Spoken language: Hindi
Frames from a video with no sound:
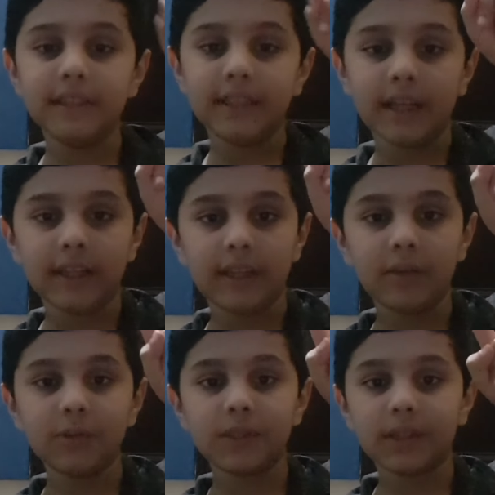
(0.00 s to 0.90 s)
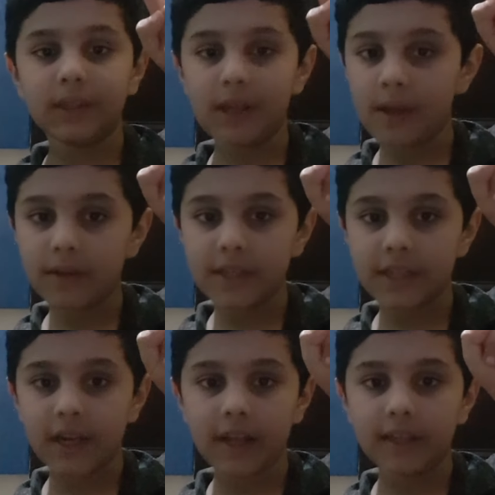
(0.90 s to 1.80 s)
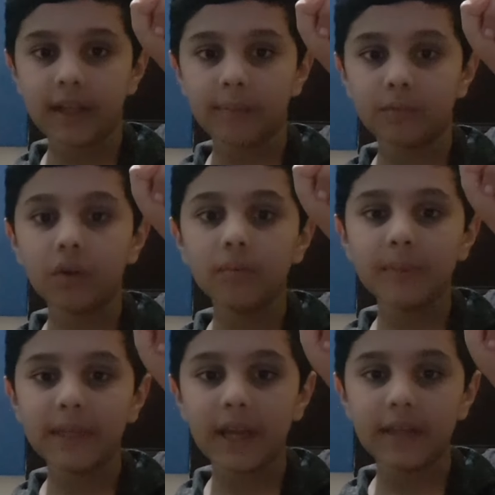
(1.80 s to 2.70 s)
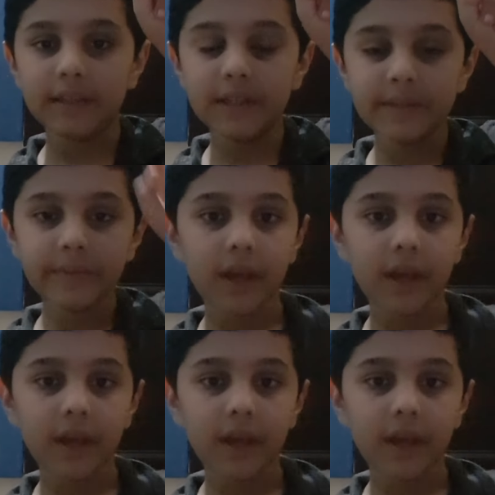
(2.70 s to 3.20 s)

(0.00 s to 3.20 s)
ये लिखी हो सकती है नज़र आ रही है आपको मेरी आईडी